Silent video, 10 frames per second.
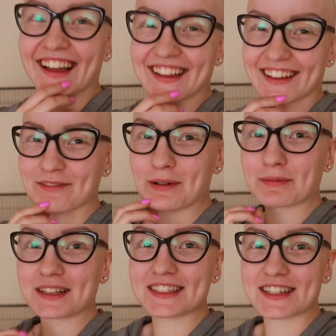E,
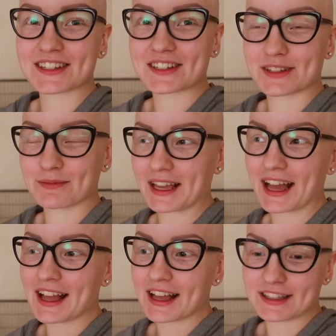mam nadzieję, że się
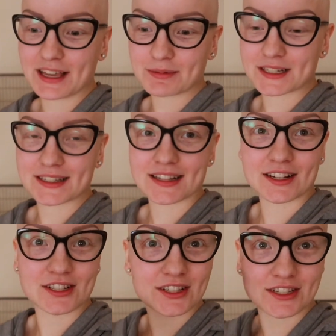mnie nie
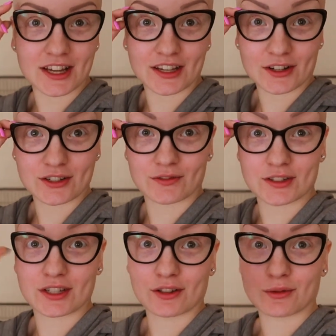przestraszycie i
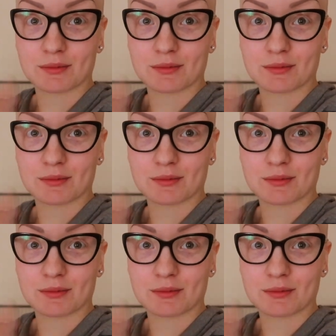oczywiście tu